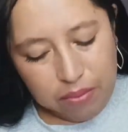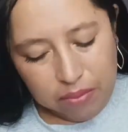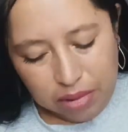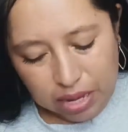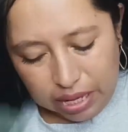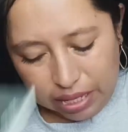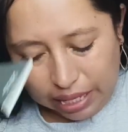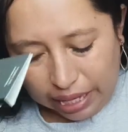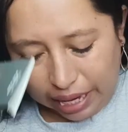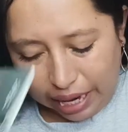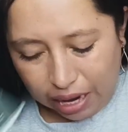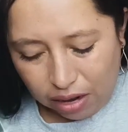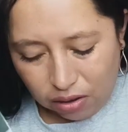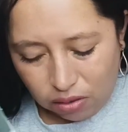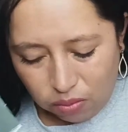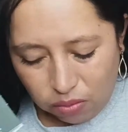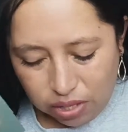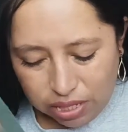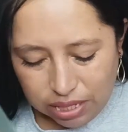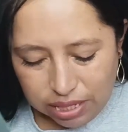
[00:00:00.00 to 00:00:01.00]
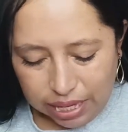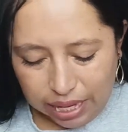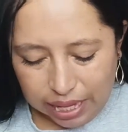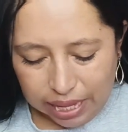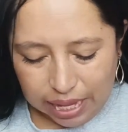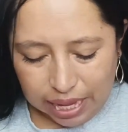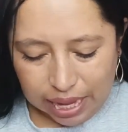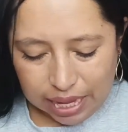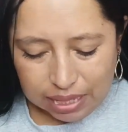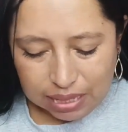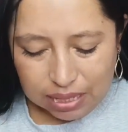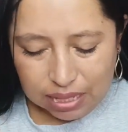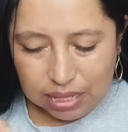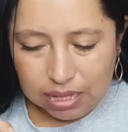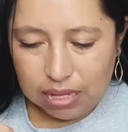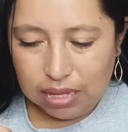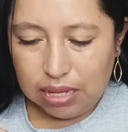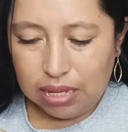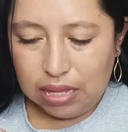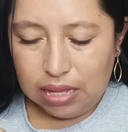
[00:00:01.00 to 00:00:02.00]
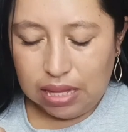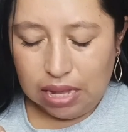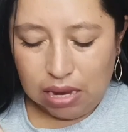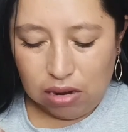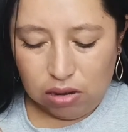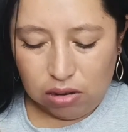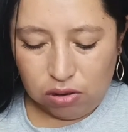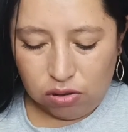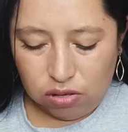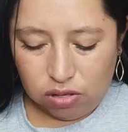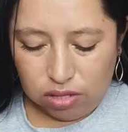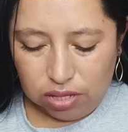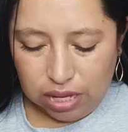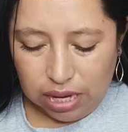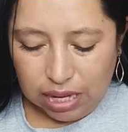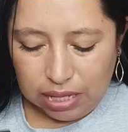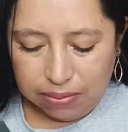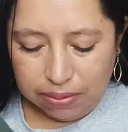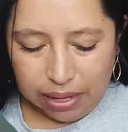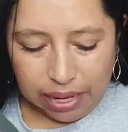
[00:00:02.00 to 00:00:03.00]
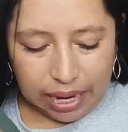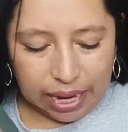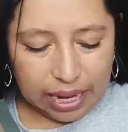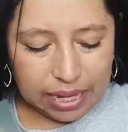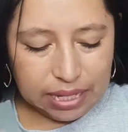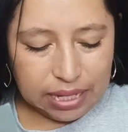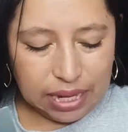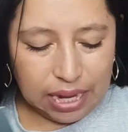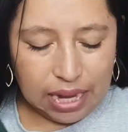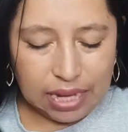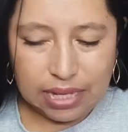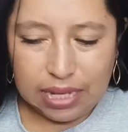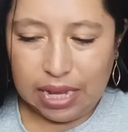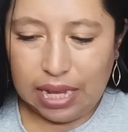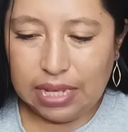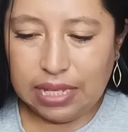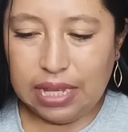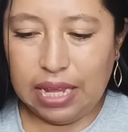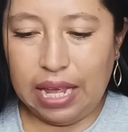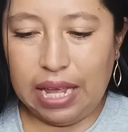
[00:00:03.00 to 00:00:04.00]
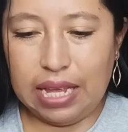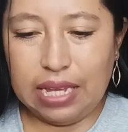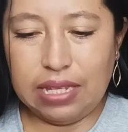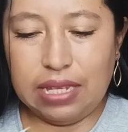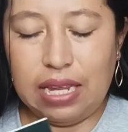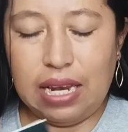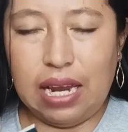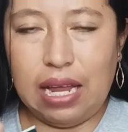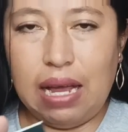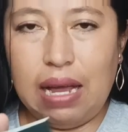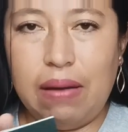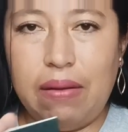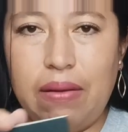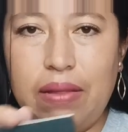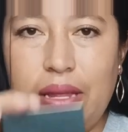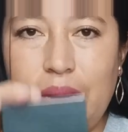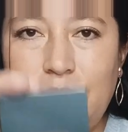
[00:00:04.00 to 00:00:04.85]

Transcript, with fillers: Me llegaron muestritas de, las fragancias. Este es de la,